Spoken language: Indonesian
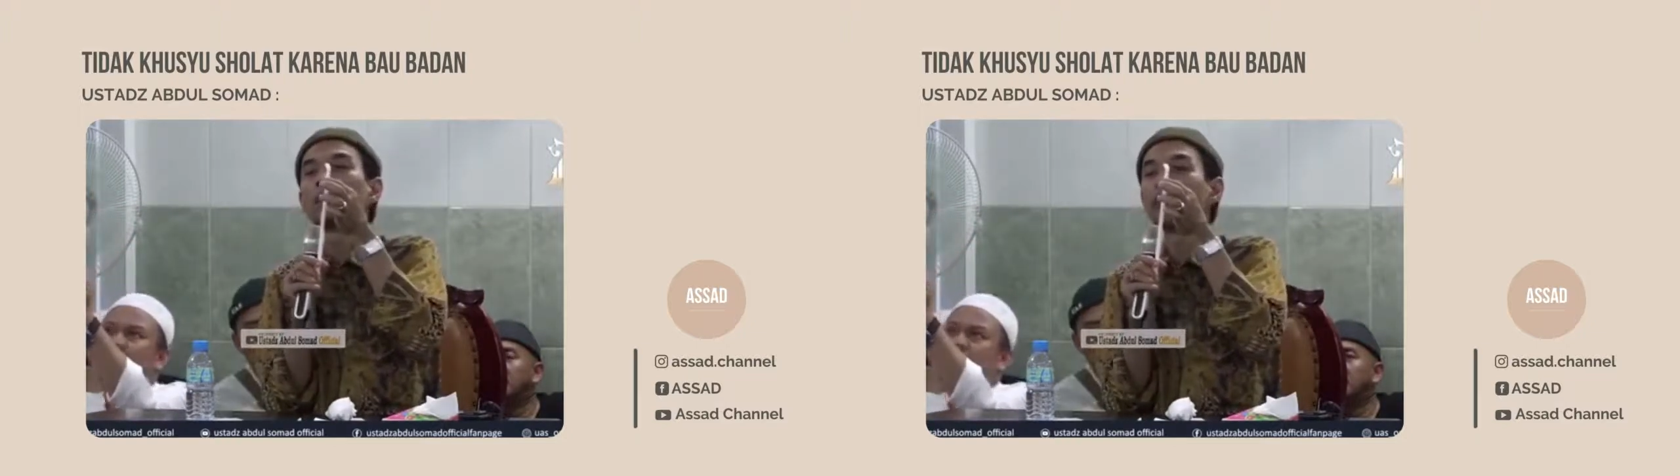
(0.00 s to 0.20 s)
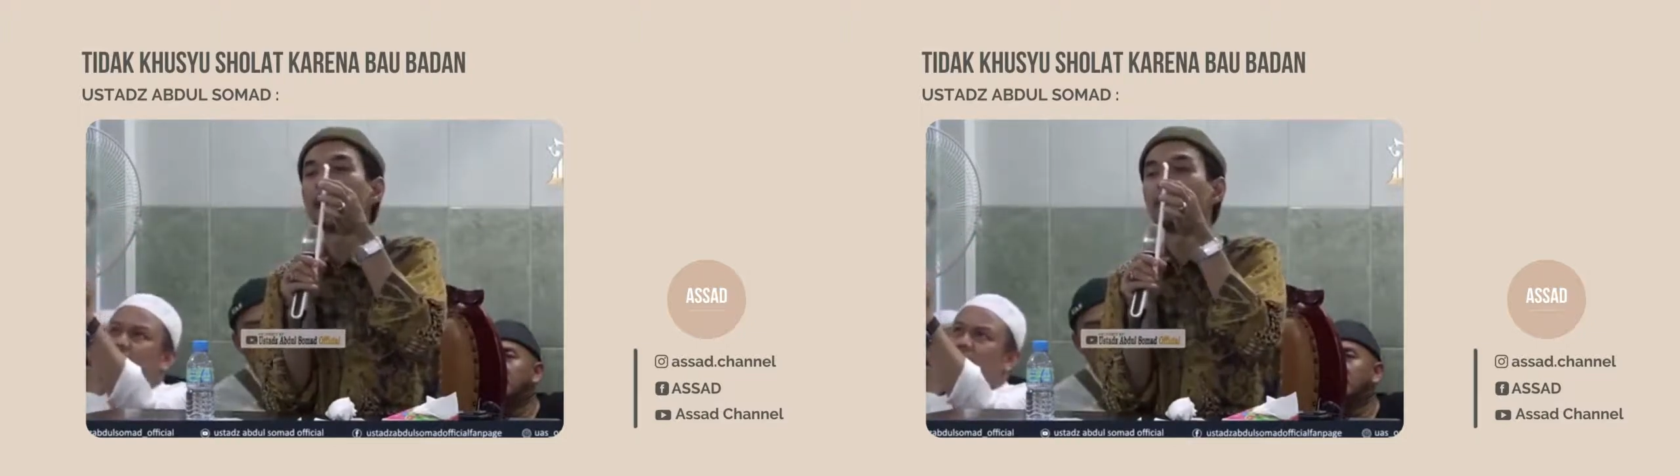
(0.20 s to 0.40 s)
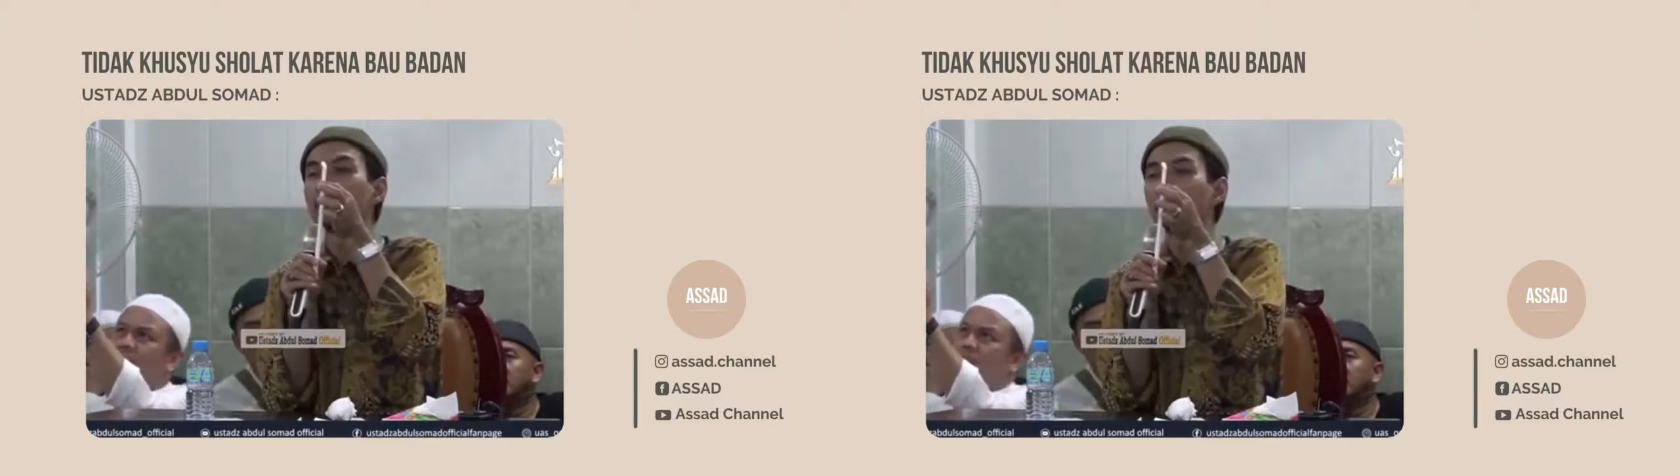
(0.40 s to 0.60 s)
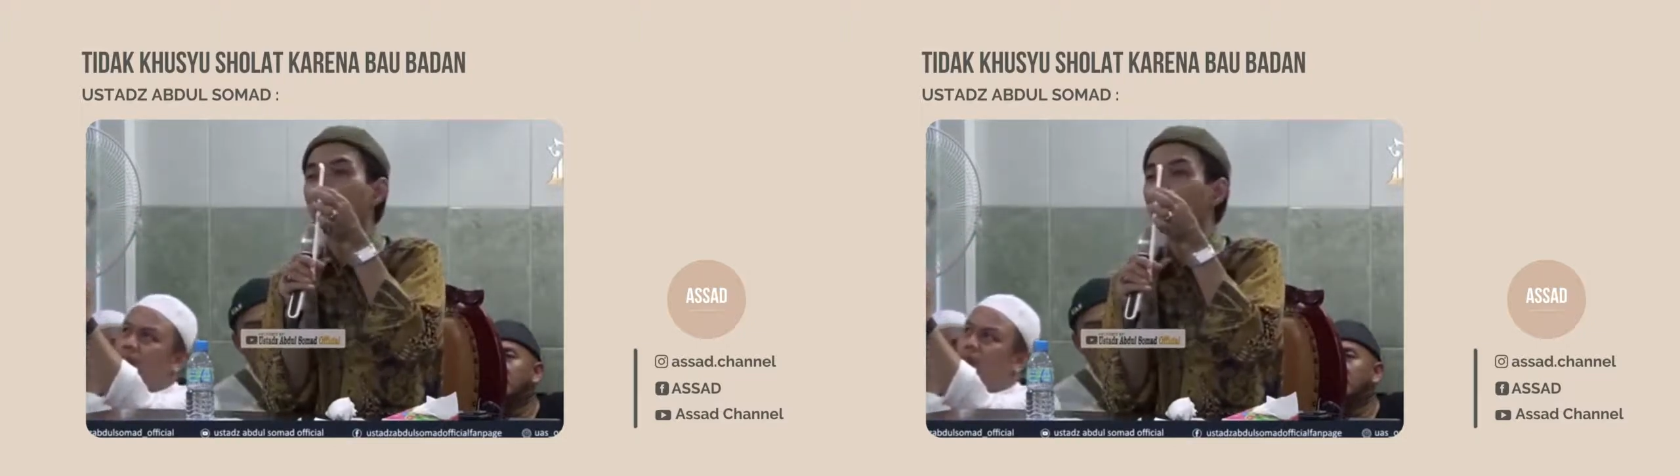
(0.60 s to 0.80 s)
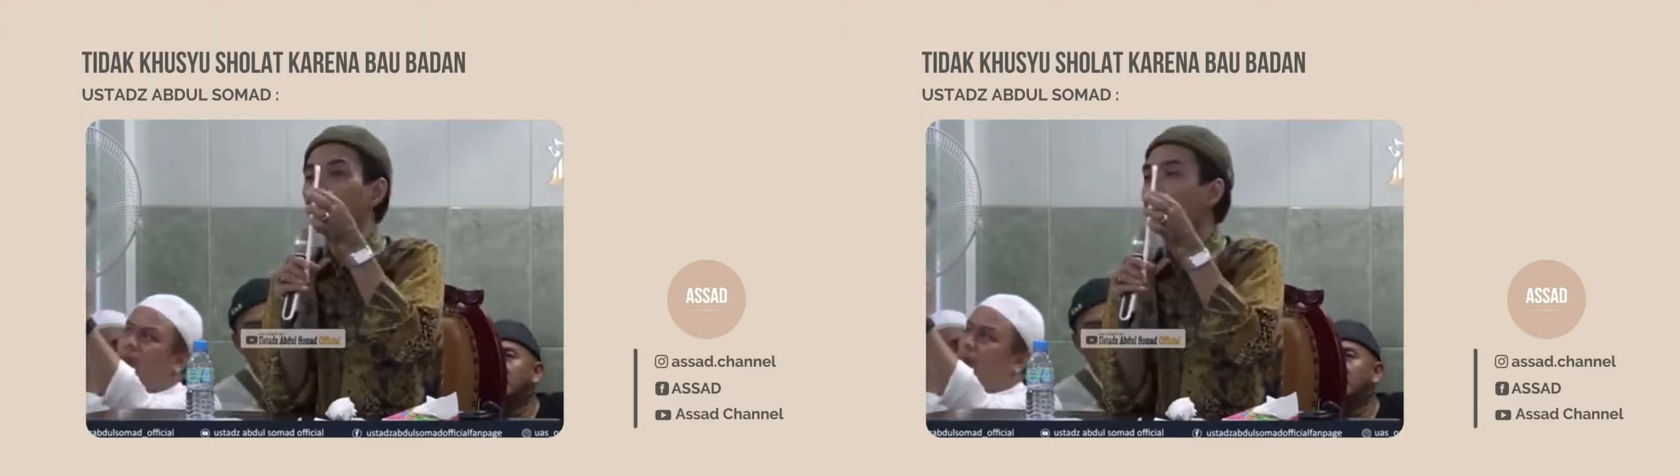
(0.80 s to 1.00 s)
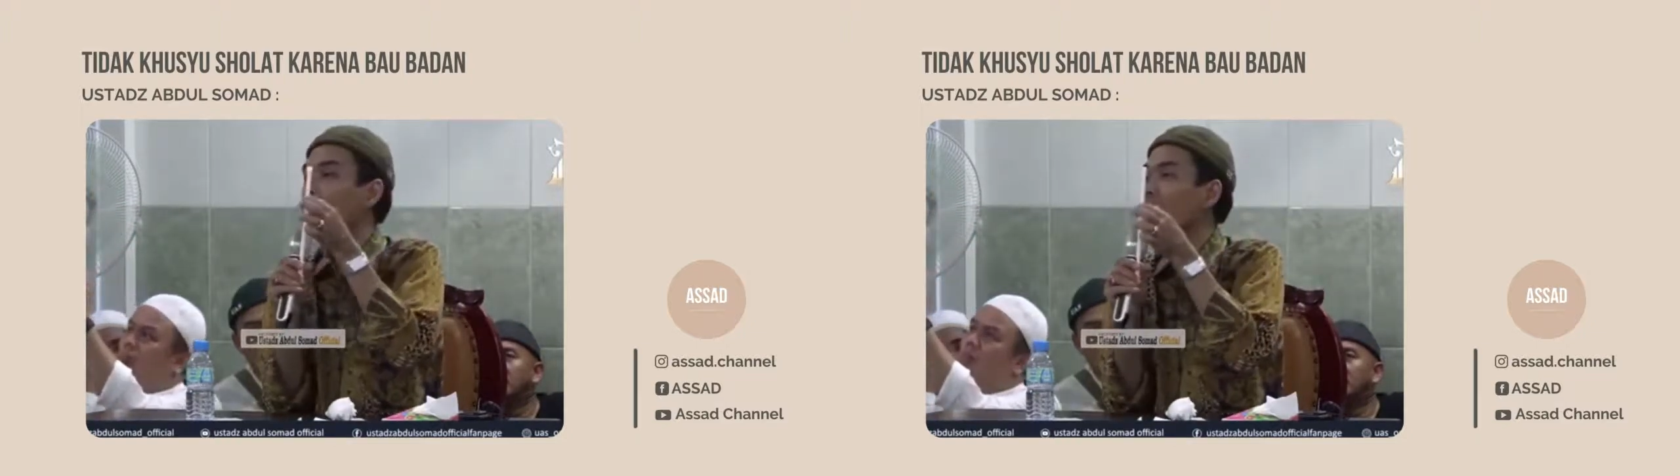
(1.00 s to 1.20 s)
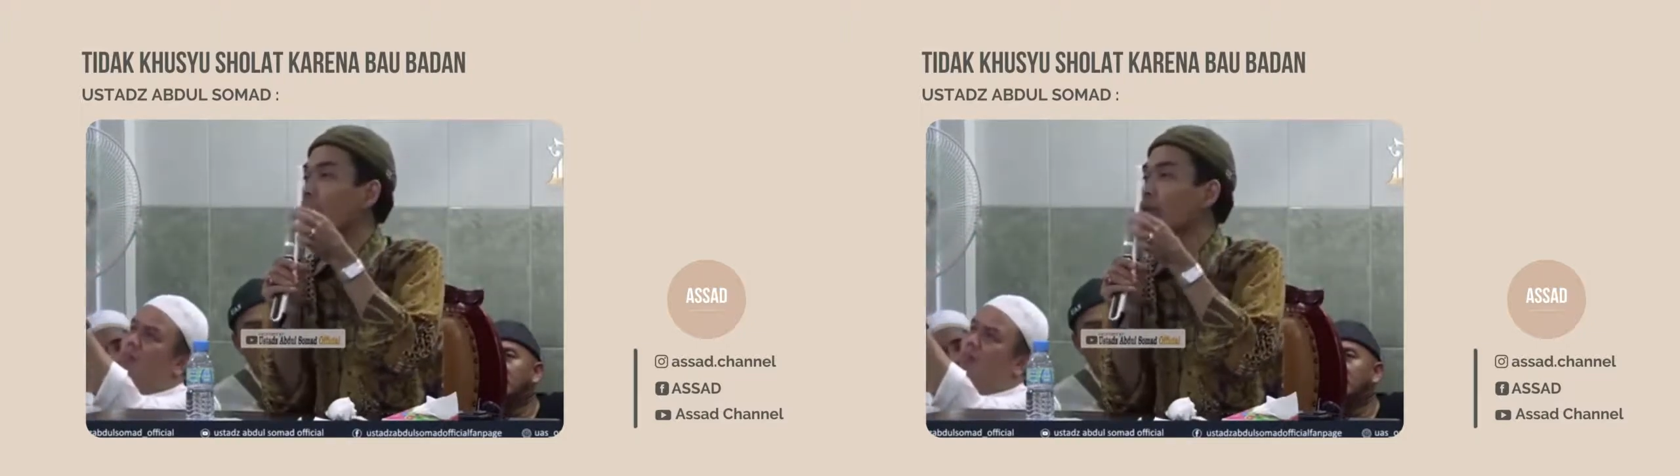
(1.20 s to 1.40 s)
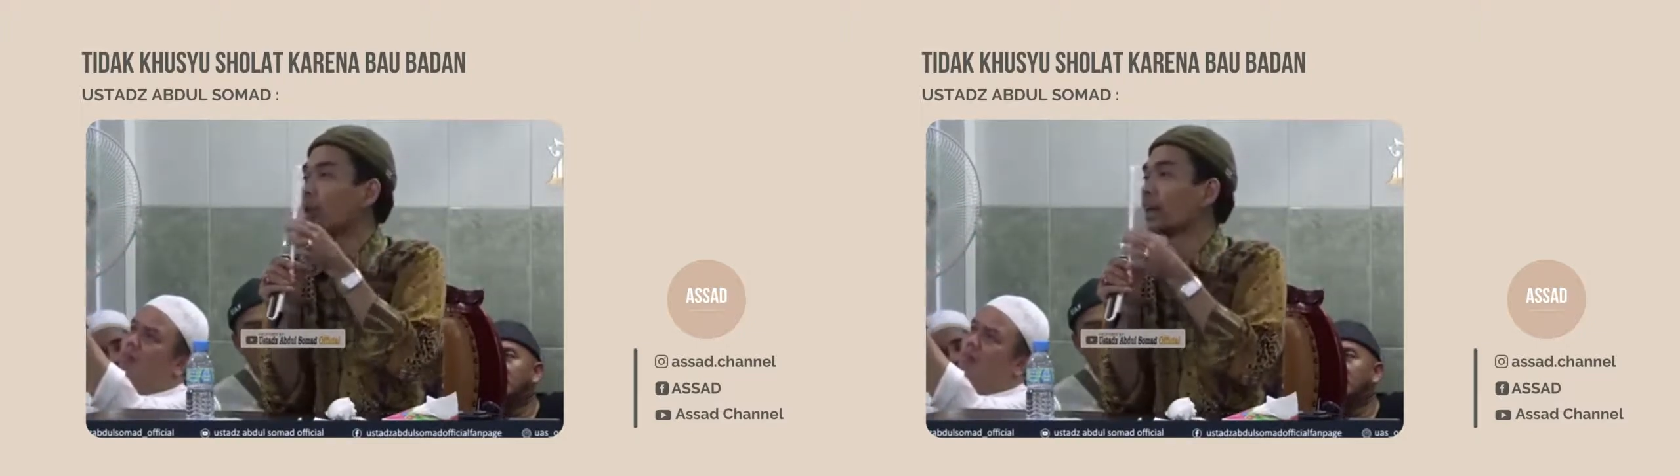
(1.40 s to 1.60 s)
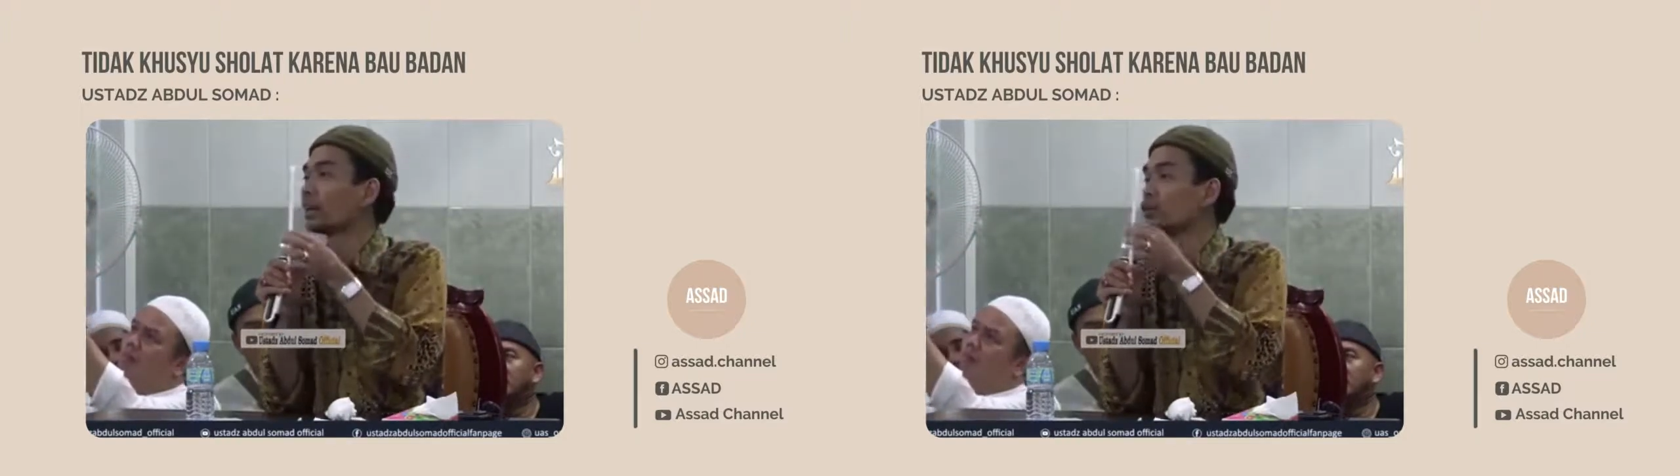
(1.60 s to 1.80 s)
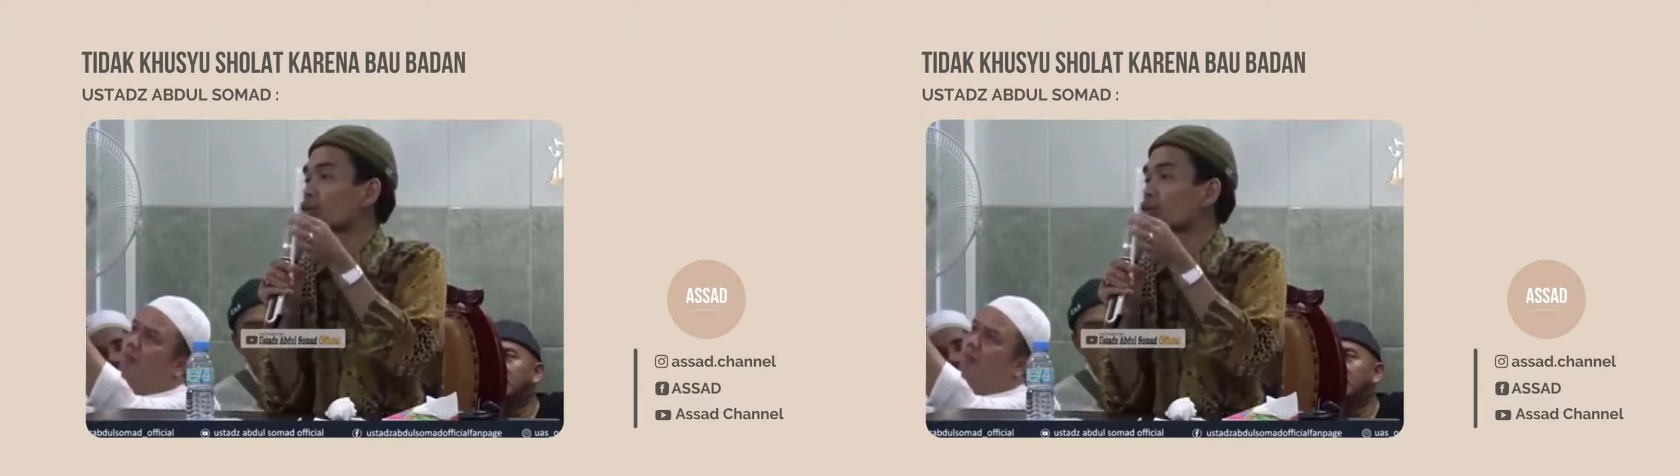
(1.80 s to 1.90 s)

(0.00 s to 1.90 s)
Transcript: minyak-minyak dan gula-gula di